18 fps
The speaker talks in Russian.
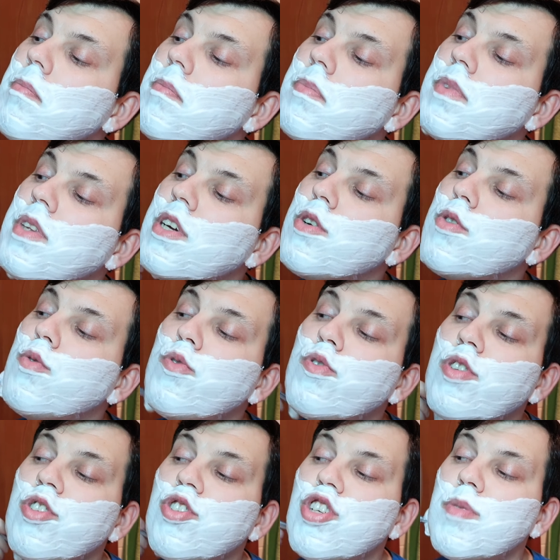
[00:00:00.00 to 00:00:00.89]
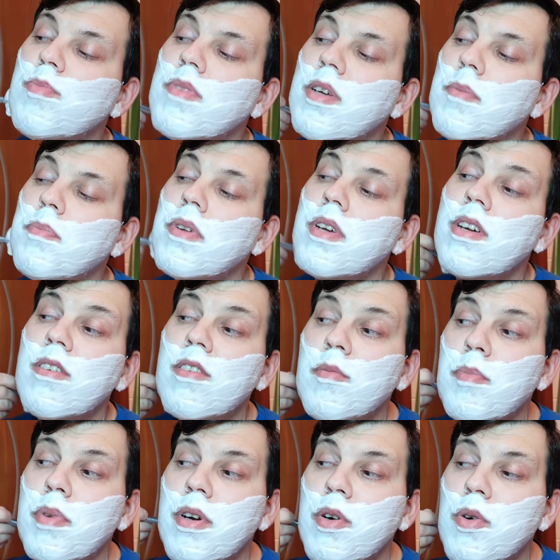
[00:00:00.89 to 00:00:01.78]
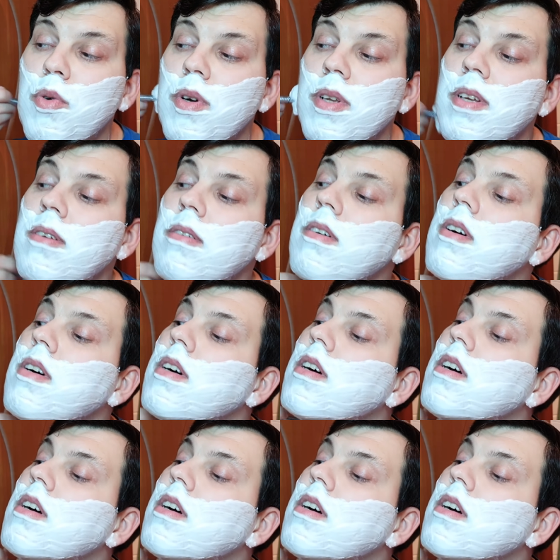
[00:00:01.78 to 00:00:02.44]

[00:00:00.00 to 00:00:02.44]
не хуже, чем на первом проходе.